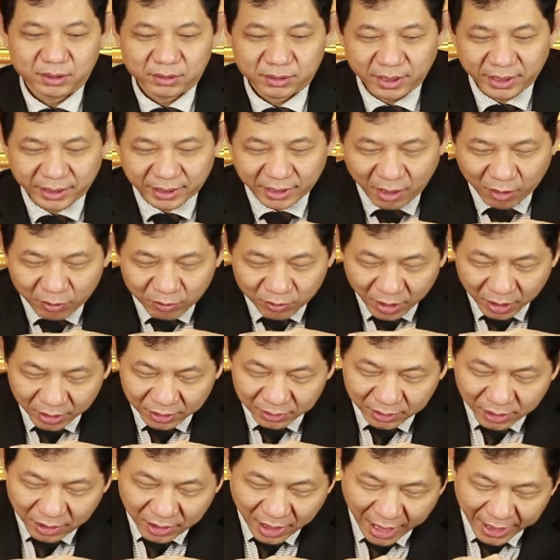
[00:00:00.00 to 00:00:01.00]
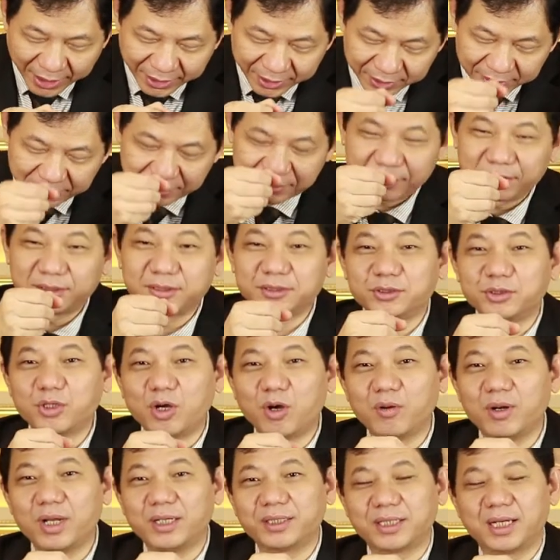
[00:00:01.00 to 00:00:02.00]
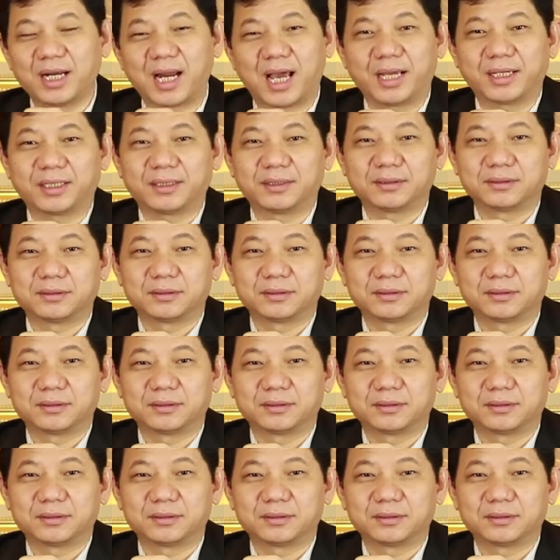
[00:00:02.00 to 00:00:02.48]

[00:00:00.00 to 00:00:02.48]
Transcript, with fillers: thì cái đầu ngực nó lại được nhô lên trở lại